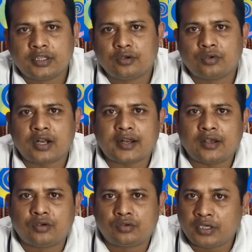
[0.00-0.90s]
তো ওনার
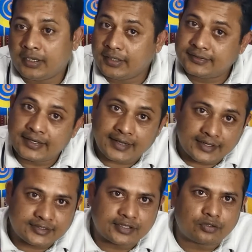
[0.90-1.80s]
উনি যে
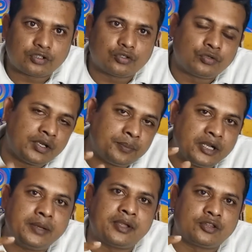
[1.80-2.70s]
কাজটা করত উনি
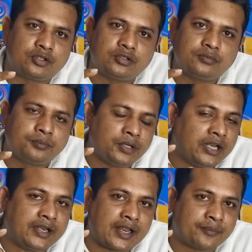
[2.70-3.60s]
বিড়ি বানত
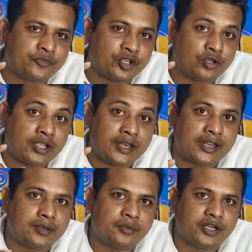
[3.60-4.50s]
বিড়ির নাম ছিল
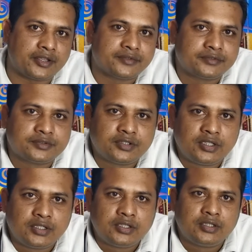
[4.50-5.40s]
হেলাল বিড়ি
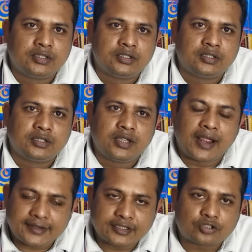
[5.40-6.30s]

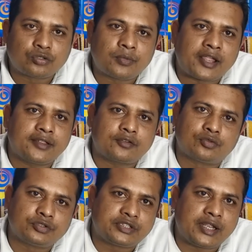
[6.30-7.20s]
একটা সময়
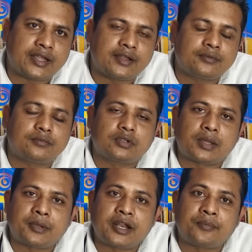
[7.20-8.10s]
কুষ্টিয়া
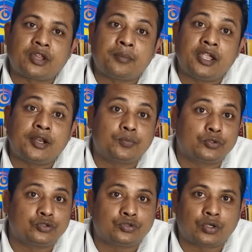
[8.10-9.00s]
তারপরে আপনার
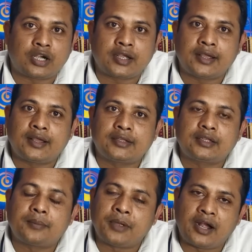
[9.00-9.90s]
মেহেরপুর চুয়াডাঙ্গা
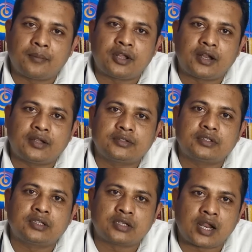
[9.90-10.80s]
তা ভেড়ামারা
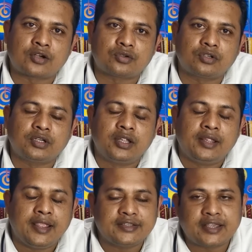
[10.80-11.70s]
নাটোর
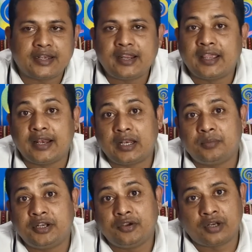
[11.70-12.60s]
এই সাইডে হেলাল
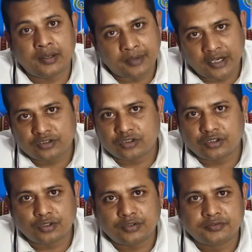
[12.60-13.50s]
বিড়ি অনেক ভালো
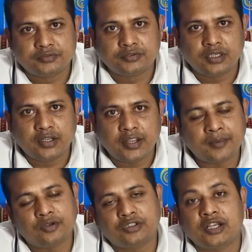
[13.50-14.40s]
চলতো
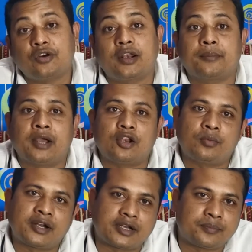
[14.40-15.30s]
এবং সে অনেক ভালো
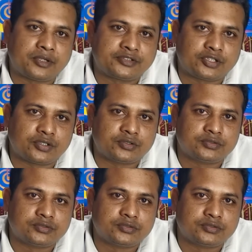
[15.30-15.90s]
মার্কেট পেয়েছিল